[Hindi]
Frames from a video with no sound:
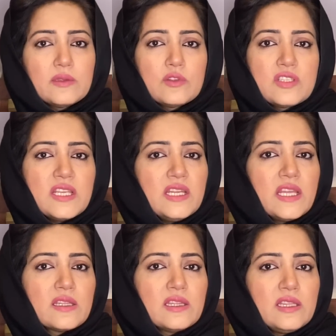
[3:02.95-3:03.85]

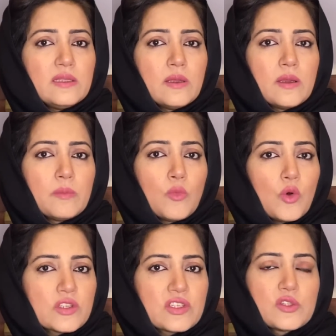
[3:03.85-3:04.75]
सीनियर
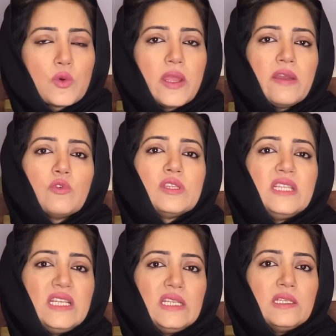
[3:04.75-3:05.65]
मोस्ट जो हैं वो
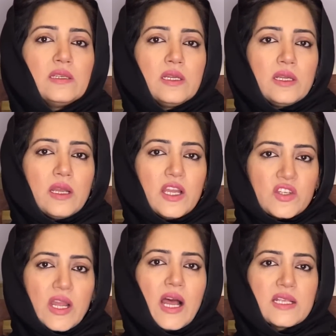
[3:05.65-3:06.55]
तीन
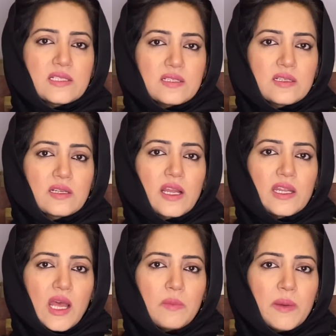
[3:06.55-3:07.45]
अशास का
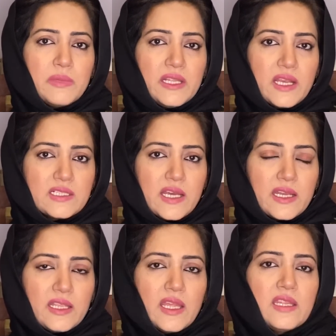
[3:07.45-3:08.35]
नाम अब लिया जा
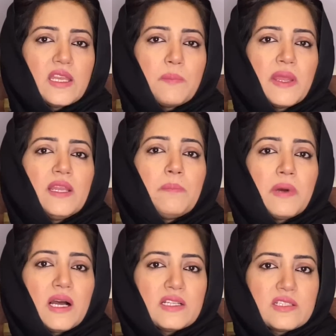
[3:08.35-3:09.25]
रहा है यानी कि पहले
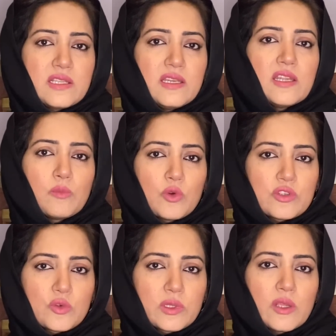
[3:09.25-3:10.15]
पांच सीनियर
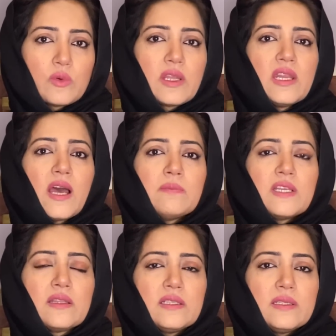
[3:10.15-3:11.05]
मोस्ट जो थे उनके नाम
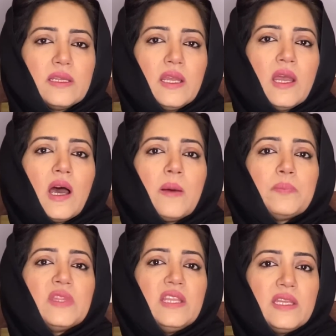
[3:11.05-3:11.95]
जाते थे
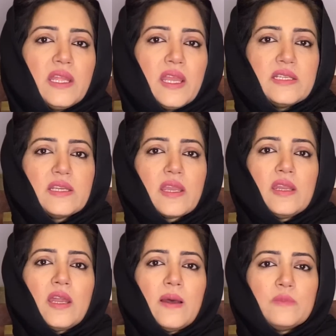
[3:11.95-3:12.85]
अब तीन हैं जिनके
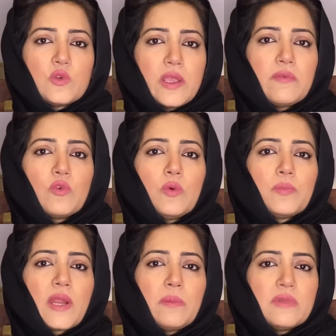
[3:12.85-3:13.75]
नाम जो है वो
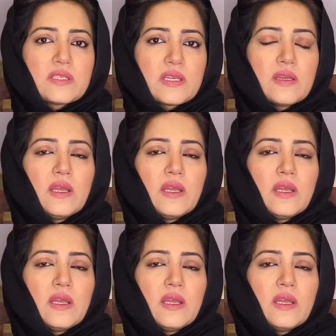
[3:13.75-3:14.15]
प्राइम मिनिस्टर